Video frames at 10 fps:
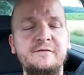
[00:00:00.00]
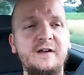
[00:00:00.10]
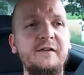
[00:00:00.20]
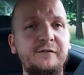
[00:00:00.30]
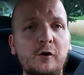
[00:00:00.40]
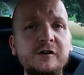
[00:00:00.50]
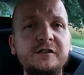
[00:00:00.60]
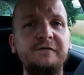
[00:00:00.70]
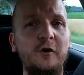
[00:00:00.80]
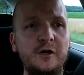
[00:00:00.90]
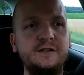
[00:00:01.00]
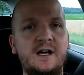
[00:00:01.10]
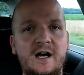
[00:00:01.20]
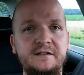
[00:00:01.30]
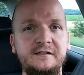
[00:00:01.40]
Wer solche
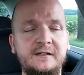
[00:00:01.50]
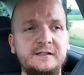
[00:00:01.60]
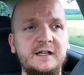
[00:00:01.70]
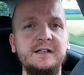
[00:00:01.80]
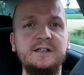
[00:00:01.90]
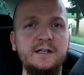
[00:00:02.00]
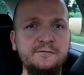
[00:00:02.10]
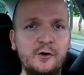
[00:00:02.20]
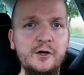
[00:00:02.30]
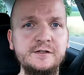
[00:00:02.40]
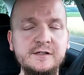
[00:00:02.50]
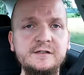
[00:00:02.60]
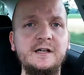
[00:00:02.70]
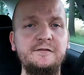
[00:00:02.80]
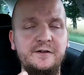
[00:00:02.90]
Freunde hat, der hat keine
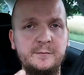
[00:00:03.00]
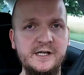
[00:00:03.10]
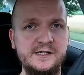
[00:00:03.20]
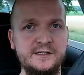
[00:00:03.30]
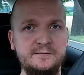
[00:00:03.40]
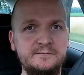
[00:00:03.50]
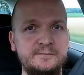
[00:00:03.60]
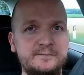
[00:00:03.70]
Freunde, der hat Familie.